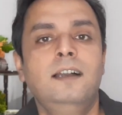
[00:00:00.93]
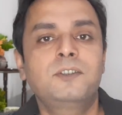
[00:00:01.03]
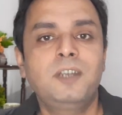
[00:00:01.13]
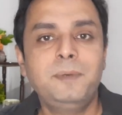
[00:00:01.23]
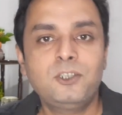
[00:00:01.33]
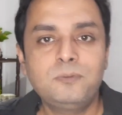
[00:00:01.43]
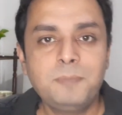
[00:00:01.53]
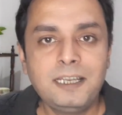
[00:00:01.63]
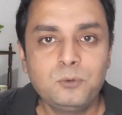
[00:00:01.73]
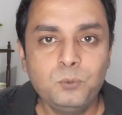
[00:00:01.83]
असलम
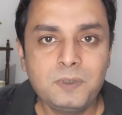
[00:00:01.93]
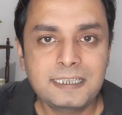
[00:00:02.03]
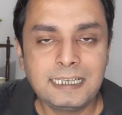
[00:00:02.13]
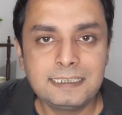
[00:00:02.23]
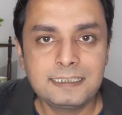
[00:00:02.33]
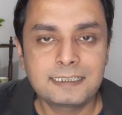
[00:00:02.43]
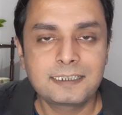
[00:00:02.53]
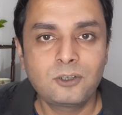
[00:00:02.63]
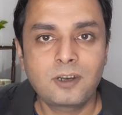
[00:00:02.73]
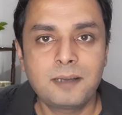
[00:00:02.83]
मैं हूं साजिद
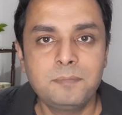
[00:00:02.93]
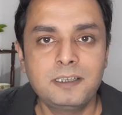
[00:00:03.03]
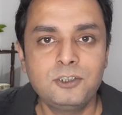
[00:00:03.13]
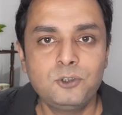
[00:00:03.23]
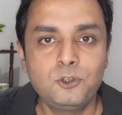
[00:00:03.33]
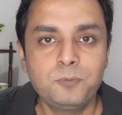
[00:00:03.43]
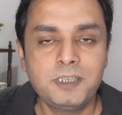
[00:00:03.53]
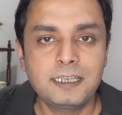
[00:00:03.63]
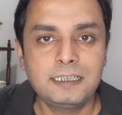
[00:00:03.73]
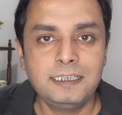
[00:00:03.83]
हसन और आप मेरा यूट्यूब
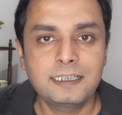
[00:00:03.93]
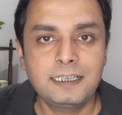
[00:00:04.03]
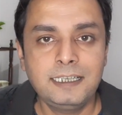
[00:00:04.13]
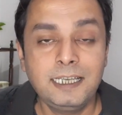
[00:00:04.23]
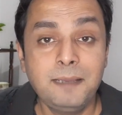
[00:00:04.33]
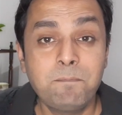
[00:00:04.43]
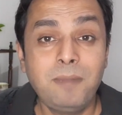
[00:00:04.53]
चैनल देख रहे हैं